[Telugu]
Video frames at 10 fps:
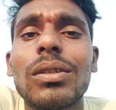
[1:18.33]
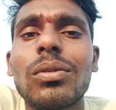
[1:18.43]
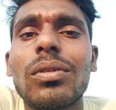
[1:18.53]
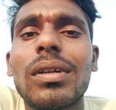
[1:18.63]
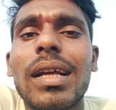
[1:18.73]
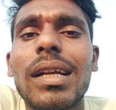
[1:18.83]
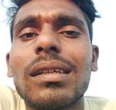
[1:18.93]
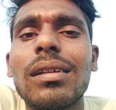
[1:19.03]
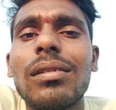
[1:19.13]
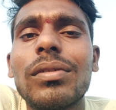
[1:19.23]
సో
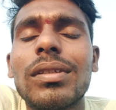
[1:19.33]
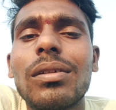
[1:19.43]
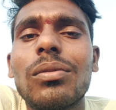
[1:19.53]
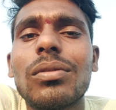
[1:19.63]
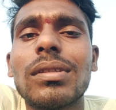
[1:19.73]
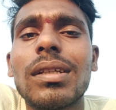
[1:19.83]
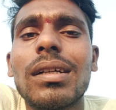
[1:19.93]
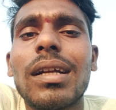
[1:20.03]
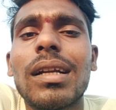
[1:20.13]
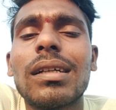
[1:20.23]
డైరెక్టర్ విషయానికి వస్తే
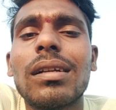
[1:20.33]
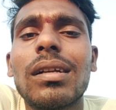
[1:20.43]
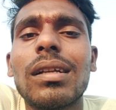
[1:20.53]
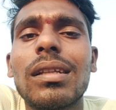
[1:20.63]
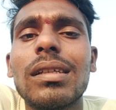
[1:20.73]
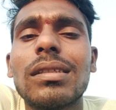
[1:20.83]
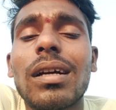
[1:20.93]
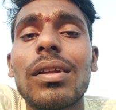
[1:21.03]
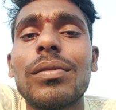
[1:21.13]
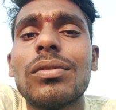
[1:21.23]
డైరెక్టర్ అనేది
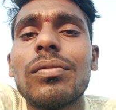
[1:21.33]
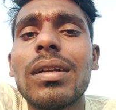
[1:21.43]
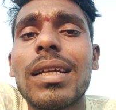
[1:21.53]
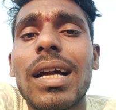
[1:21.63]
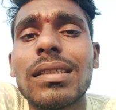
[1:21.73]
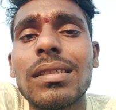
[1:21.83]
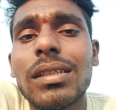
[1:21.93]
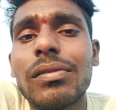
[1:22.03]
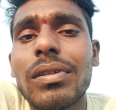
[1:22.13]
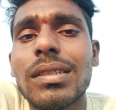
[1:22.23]
చాలా విజువల్ యాక్షన్
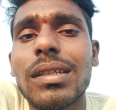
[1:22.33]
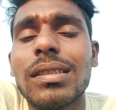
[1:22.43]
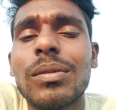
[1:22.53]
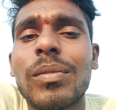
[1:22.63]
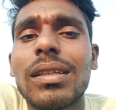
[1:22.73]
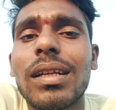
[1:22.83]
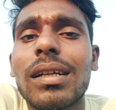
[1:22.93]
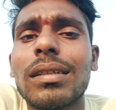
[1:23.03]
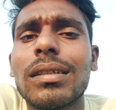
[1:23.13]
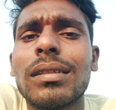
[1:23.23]
సీక్వెల్స్గా సినిమాని
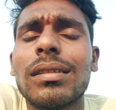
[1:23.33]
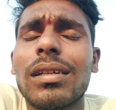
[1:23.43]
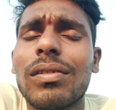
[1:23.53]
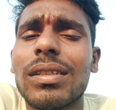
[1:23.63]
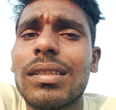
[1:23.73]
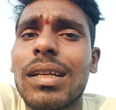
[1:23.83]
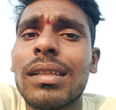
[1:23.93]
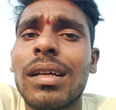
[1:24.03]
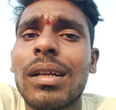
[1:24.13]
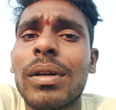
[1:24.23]
తెరకెక్కించడం అయితే
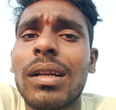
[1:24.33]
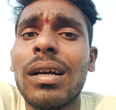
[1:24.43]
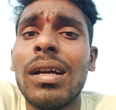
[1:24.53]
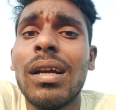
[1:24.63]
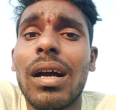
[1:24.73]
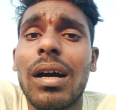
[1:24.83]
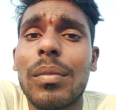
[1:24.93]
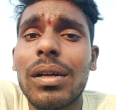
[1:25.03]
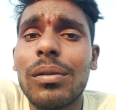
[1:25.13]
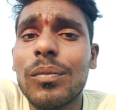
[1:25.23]
జరిగిందనమాట
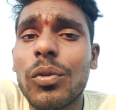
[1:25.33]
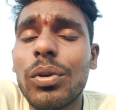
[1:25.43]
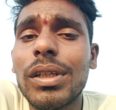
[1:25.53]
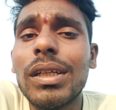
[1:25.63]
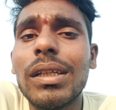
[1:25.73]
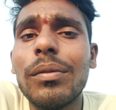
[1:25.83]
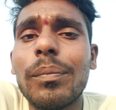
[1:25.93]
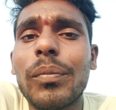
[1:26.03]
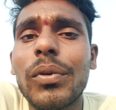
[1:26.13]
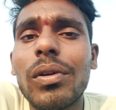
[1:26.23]
మనం ఓటీటీ
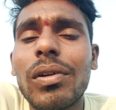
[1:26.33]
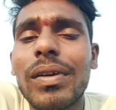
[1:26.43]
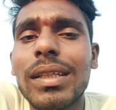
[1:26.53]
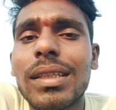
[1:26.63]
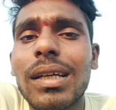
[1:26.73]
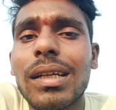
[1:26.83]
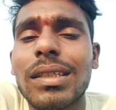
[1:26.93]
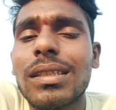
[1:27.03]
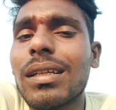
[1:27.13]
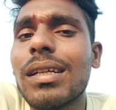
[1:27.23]
ప్రివ్యూలో అయితే
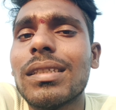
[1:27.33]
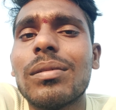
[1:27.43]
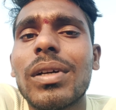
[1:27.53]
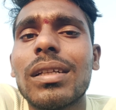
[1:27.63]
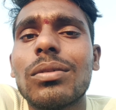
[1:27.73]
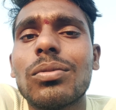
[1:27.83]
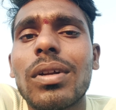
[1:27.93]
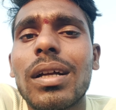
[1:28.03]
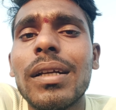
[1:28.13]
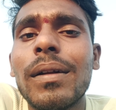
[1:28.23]
ఖచ్చితంగా ఈ సినిమా అయితే
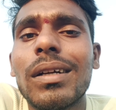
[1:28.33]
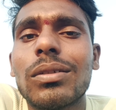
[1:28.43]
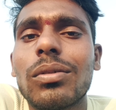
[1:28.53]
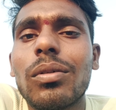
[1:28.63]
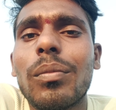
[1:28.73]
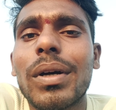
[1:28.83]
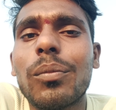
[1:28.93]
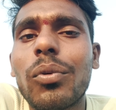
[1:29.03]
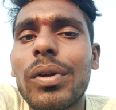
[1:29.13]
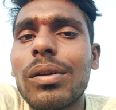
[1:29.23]
చూడాలి సో
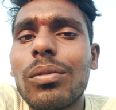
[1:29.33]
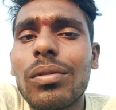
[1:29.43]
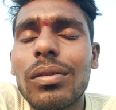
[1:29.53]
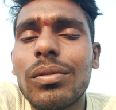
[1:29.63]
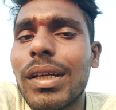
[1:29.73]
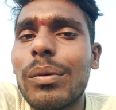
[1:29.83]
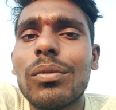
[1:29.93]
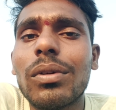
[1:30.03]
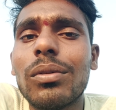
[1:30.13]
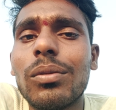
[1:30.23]
మరి బోరింగ్ ఉండదు
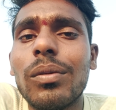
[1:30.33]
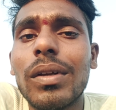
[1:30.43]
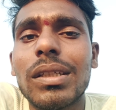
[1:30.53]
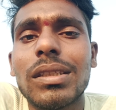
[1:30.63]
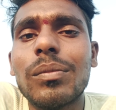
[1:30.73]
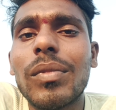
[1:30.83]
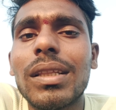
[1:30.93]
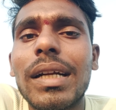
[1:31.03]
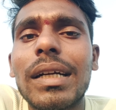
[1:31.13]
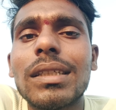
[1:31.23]
ఏముండదు సినిమా
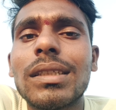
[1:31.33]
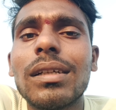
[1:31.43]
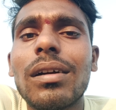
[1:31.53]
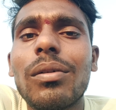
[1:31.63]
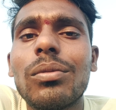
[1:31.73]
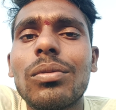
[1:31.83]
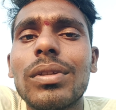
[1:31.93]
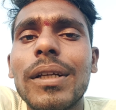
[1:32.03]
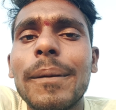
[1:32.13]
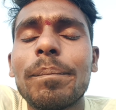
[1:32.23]
అయితే ఇంట్రెస్టింగ్గా
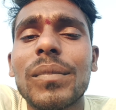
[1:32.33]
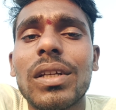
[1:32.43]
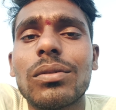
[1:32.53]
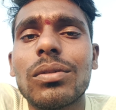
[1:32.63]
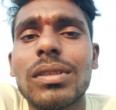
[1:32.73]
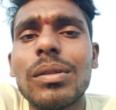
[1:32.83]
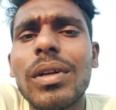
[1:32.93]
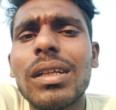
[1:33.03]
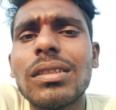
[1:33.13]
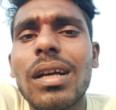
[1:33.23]
ఉంటుంది సో
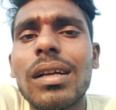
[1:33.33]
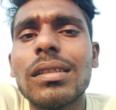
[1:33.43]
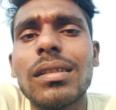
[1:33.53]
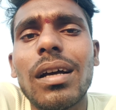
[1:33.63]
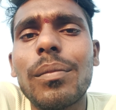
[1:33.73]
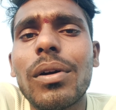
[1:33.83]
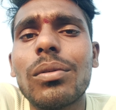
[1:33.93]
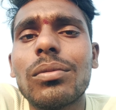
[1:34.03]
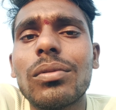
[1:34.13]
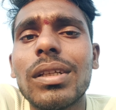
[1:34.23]
సినిమా అంటే చాలా అంటే చాలా
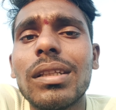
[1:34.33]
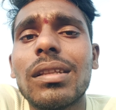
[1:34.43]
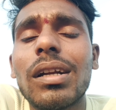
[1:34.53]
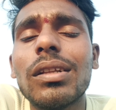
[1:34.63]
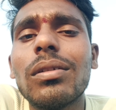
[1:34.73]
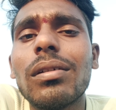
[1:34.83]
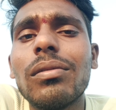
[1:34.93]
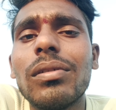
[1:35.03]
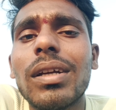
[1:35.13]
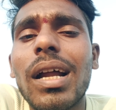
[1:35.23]
బాగుంటుంది
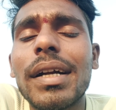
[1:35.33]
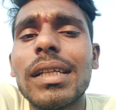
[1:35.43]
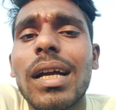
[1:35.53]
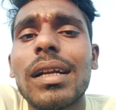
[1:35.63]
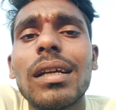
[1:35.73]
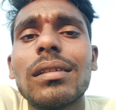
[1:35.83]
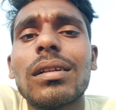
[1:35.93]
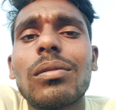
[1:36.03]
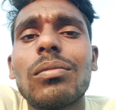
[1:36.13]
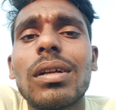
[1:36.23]
దళితులకు ఎలాంటి అన్యాయం
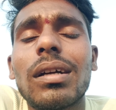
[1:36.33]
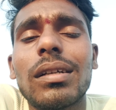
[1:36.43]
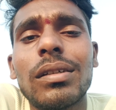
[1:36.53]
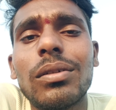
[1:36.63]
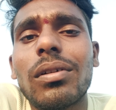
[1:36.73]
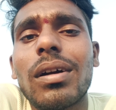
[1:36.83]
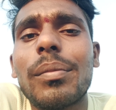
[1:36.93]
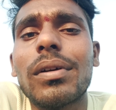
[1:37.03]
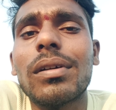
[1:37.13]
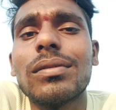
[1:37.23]
జరగకుండా హీరో
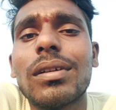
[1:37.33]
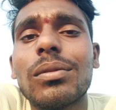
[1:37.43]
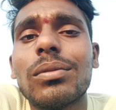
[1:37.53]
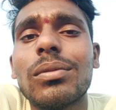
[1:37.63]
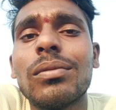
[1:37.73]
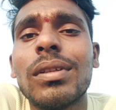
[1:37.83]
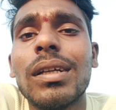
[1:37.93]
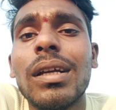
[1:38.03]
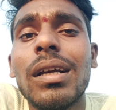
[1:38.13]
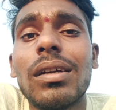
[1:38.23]
కాపాడడం జరుగుతూ
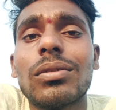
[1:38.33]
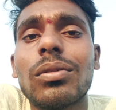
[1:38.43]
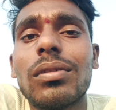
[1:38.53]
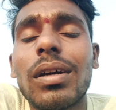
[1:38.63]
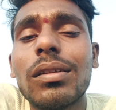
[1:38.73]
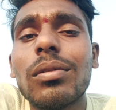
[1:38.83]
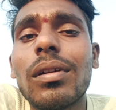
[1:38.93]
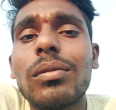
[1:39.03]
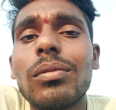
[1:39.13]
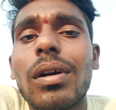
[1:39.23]
ఉంది సో
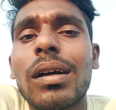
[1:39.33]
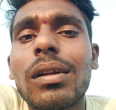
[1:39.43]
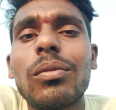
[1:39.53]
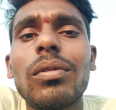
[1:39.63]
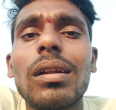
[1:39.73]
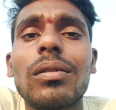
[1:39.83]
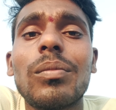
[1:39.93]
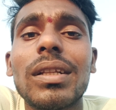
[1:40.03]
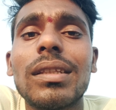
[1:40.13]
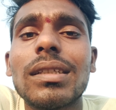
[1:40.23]
దళితులకు అగ్రకులాలకు
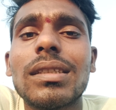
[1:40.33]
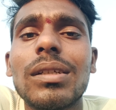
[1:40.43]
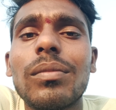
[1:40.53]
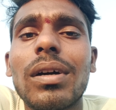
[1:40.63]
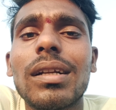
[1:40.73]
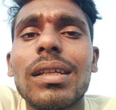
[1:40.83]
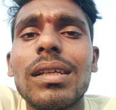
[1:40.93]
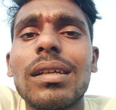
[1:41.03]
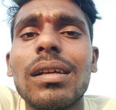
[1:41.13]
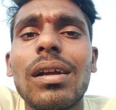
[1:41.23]
మధ్య సినిమా
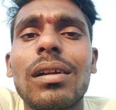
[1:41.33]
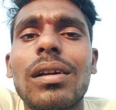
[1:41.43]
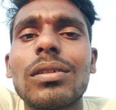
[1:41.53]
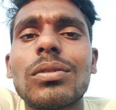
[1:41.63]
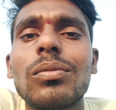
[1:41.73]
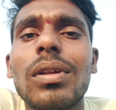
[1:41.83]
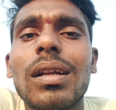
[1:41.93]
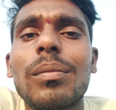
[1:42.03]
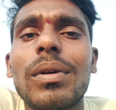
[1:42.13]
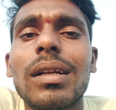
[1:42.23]
అనేది
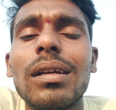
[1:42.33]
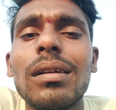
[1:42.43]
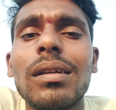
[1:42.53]
నడుస్తుందన్నమాట